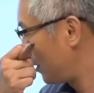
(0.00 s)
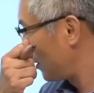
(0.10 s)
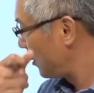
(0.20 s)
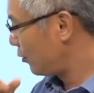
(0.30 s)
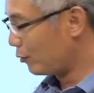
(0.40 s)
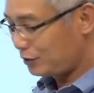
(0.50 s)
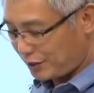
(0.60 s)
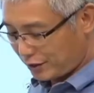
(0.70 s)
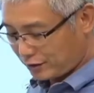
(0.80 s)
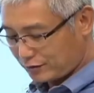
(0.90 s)
그럼 어떻게
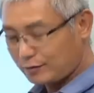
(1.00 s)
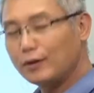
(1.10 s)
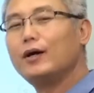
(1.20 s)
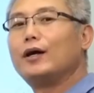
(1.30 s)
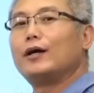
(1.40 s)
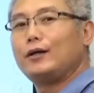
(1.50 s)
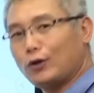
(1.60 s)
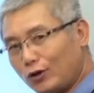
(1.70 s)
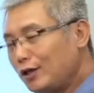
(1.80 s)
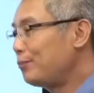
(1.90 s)
해요?
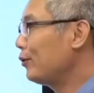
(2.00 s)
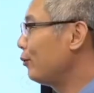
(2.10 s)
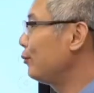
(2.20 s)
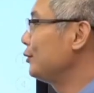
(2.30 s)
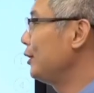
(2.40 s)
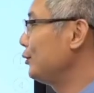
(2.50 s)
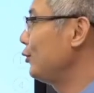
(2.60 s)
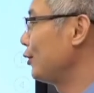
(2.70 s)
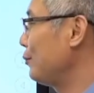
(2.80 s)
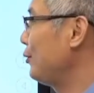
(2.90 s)
연기 피워보면 되죠.
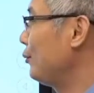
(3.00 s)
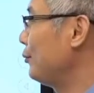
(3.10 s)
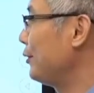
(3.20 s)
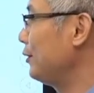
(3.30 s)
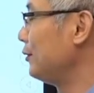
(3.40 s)
연기 피워보면.